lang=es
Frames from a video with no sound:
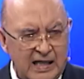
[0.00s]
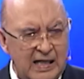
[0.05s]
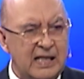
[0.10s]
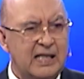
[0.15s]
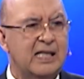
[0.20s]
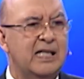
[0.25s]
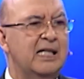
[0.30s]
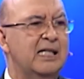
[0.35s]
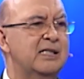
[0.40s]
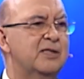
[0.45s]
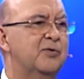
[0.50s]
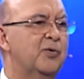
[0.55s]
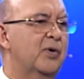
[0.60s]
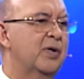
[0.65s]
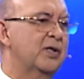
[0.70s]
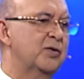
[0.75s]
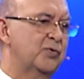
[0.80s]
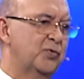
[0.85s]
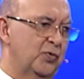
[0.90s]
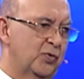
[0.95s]
en Cristo
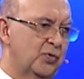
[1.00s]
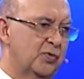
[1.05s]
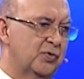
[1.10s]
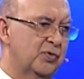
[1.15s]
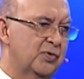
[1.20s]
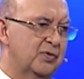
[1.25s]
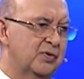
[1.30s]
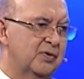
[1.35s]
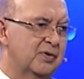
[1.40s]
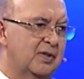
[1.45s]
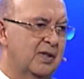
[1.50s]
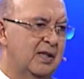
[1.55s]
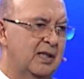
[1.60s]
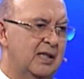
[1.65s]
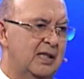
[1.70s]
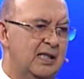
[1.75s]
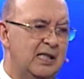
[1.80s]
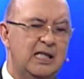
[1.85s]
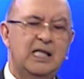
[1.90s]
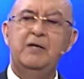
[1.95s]
Jesús
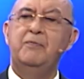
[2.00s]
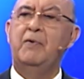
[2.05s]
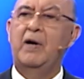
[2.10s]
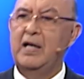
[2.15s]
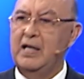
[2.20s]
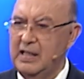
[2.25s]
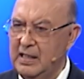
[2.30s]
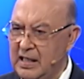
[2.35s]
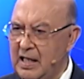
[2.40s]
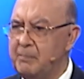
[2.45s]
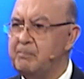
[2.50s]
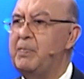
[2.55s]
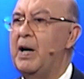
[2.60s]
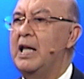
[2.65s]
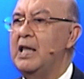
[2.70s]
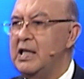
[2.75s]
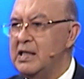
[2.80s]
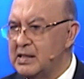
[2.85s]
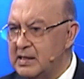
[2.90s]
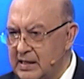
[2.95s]
y venir a
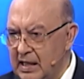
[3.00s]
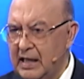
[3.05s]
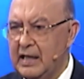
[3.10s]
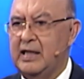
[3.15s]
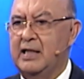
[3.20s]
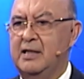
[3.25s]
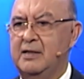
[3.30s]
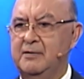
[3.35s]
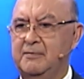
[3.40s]
padecer